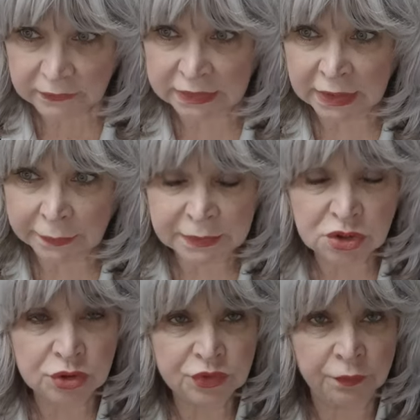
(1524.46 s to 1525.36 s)
da gibt
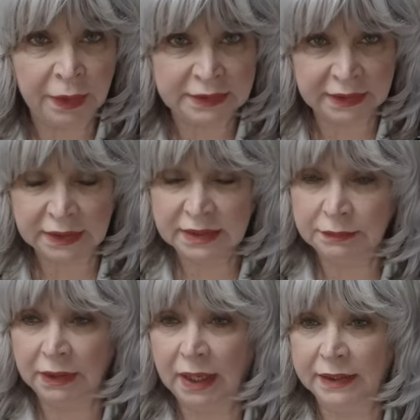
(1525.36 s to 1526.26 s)
es schon so ein paar Dinge, die
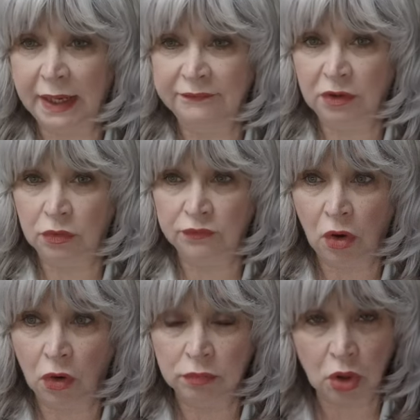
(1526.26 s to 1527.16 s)
man halt einfach
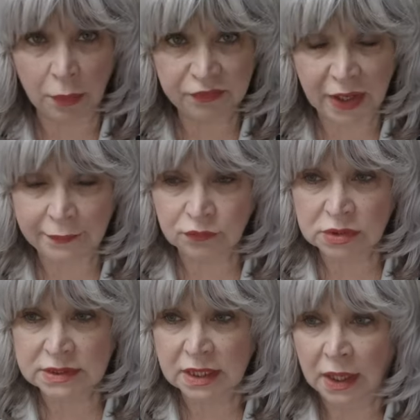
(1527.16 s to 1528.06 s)
irgendwo auch im Kopf haben
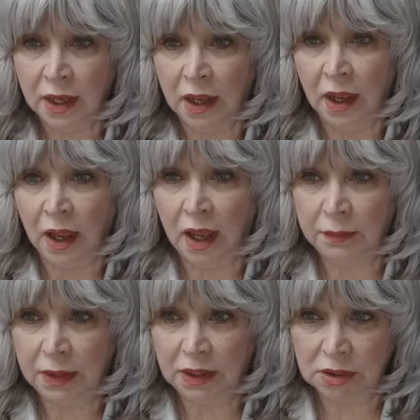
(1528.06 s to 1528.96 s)
muss.
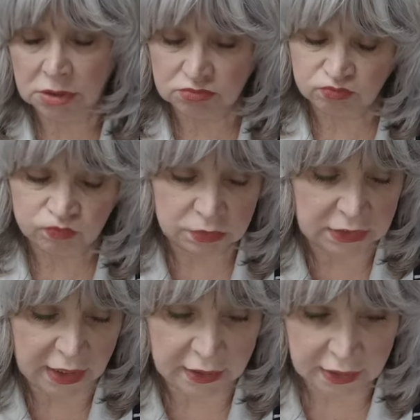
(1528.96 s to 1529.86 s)
Aber
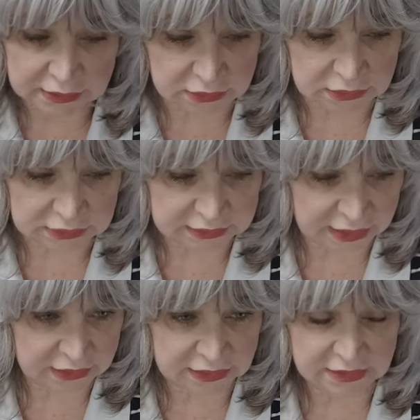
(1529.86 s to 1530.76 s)
ja, also ich
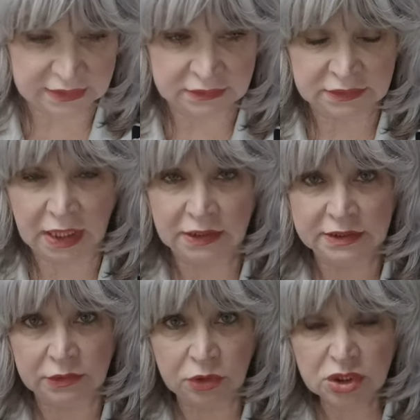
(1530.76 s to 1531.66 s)
denke, das sind
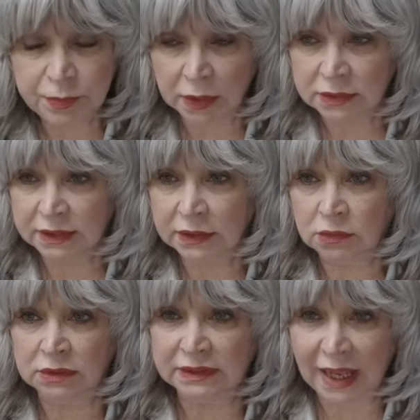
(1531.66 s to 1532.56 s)
alles lösbare
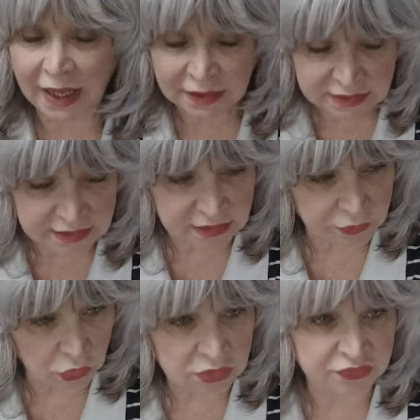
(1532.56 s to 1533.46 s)
Dinge und ganz
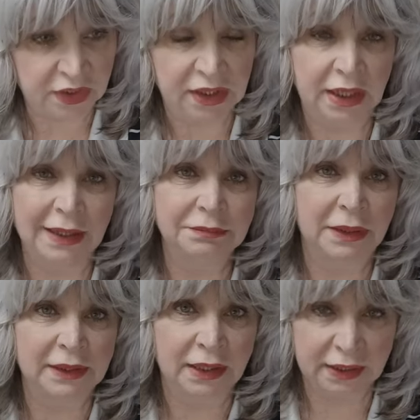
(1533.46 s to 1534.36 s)
im Notfall hat
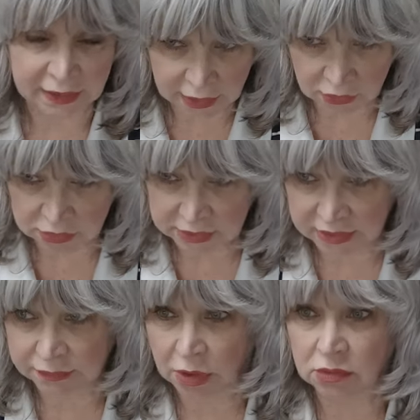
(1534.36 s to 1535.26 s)
man ja Räder unter
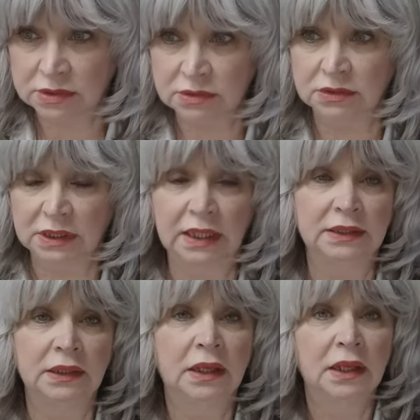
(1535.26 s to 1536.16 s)
dem Haus und kann